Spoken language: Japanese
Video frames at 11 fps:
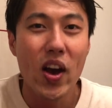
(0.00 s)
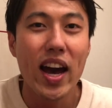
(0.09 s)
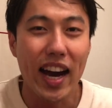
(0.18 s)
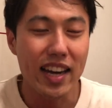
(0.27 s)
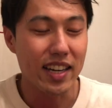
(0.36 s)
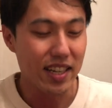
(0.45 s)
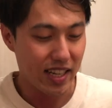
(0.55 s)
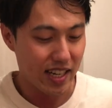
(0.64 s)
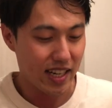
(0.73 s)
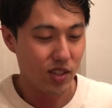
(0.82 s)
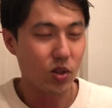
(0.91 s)
はい、
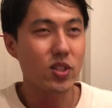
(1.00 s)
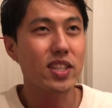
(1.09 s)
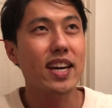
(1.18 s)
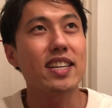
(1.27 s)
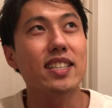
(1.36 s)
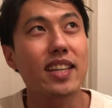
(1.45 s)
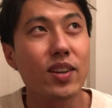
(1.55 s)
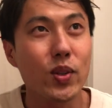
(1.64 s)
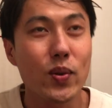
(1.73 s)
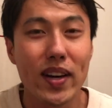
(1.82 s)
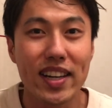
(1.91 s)
お伝えしたいこ
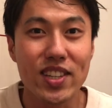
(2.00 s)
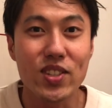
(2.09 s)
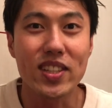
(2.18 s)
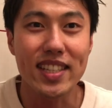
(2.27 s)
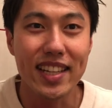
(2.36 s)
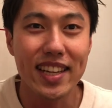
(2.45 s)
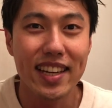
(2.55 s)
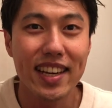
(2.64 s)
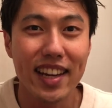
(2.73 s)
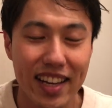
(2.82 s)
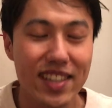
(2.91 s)
とは以上ですかね。
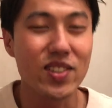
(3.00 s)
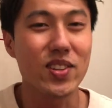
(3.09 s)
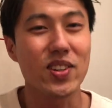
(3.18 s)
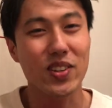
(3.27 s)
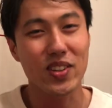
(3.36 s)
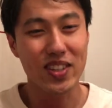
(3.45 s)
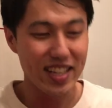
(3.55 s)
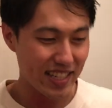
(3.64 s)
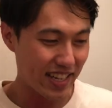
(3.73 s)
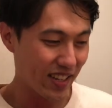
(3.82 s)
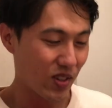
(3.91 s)
はい、ということで、
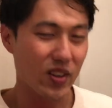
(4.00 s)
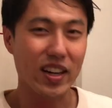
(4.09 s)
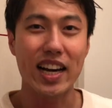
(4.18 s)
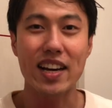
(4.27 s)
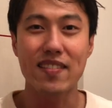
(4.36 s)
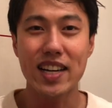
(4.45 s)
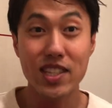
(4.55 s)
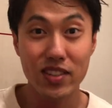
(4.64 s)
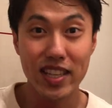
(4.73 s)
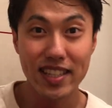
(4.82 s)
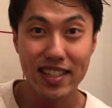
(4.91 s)
じゃあ今回は以上
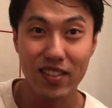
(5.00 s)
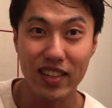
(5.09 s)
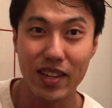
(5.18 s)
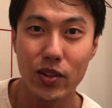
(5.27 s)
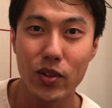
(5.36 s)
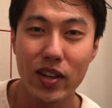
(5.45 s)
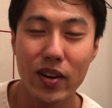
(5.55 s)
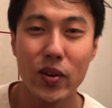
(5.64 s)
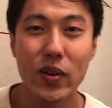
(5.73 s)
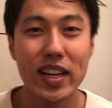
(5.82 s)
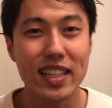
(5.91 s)
です。今回も動画を
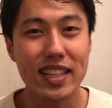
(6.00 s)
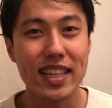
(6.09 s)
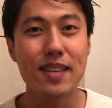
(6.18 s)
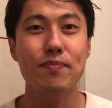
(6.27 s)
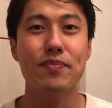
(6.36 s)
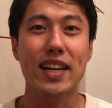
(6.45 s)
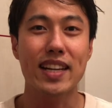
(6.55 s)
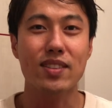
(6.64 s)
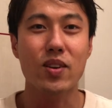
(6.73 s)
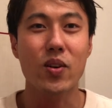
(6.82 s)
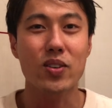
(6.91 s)
ご覧いただきありが
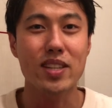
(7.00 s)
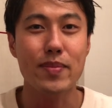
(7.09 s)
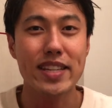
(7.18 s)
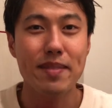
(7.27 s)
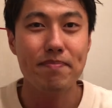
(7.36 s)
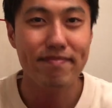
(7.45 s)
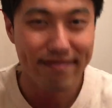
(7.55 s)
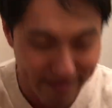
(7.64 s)
とうございました。